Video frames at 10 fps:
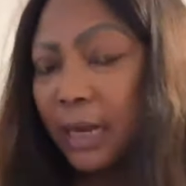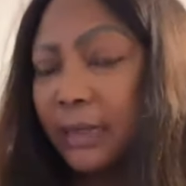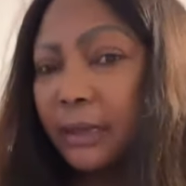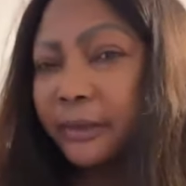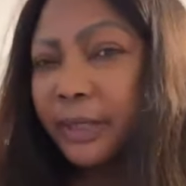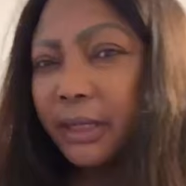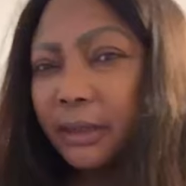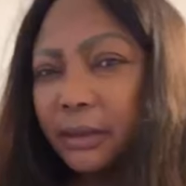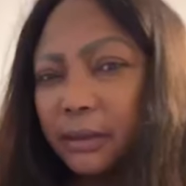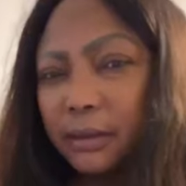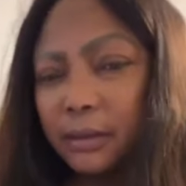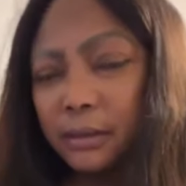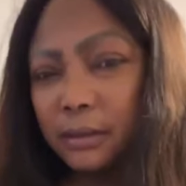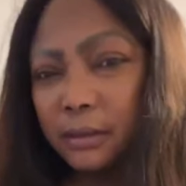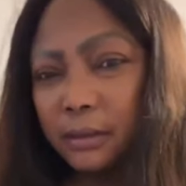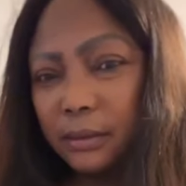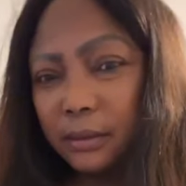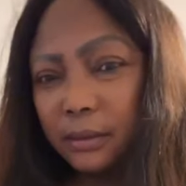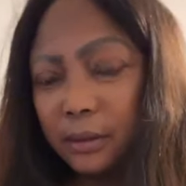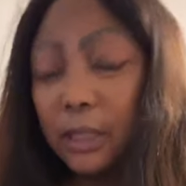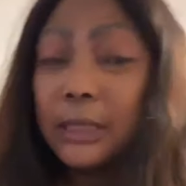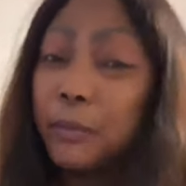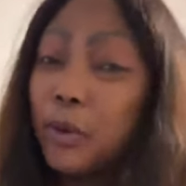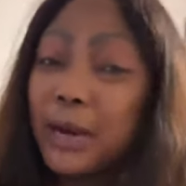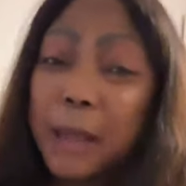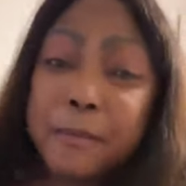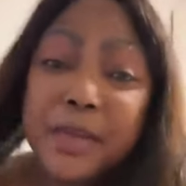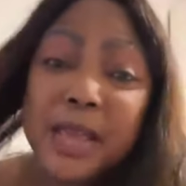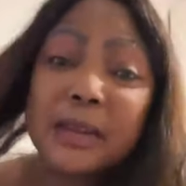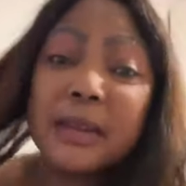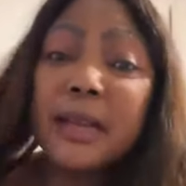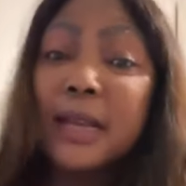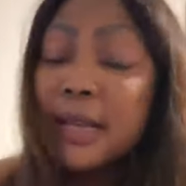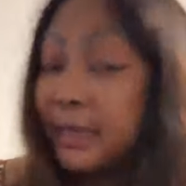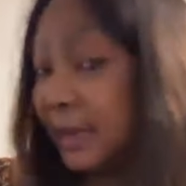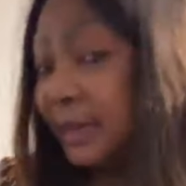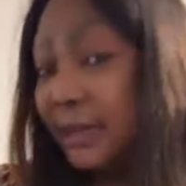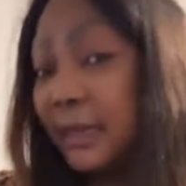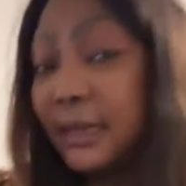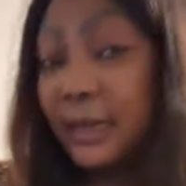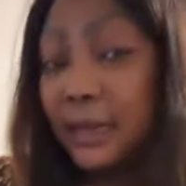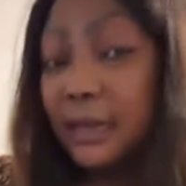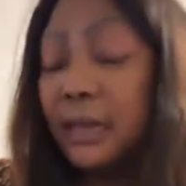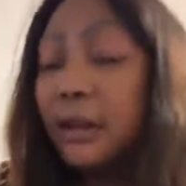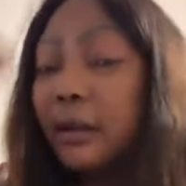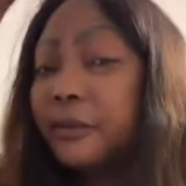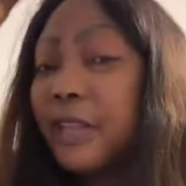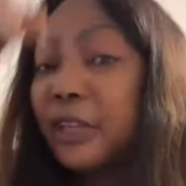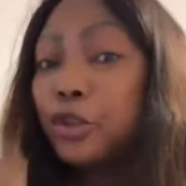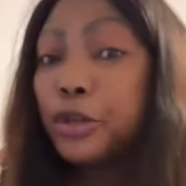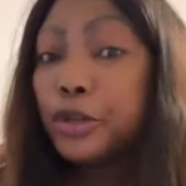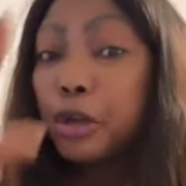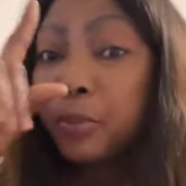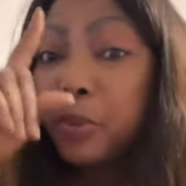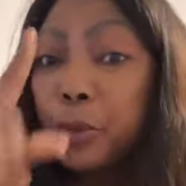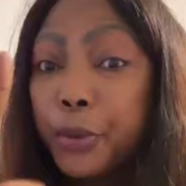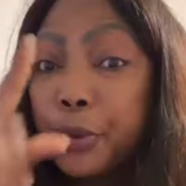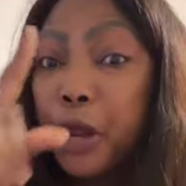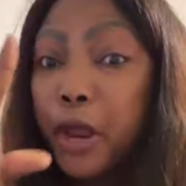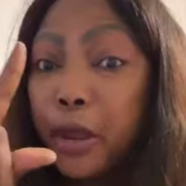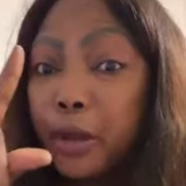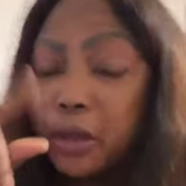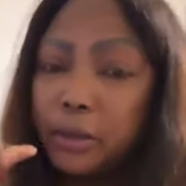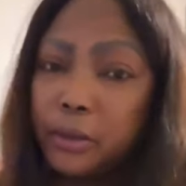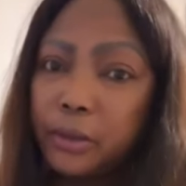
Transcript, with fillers: Dans cette vie. Je dis pour que la mienne qui est décédée revienne juste pour une heure.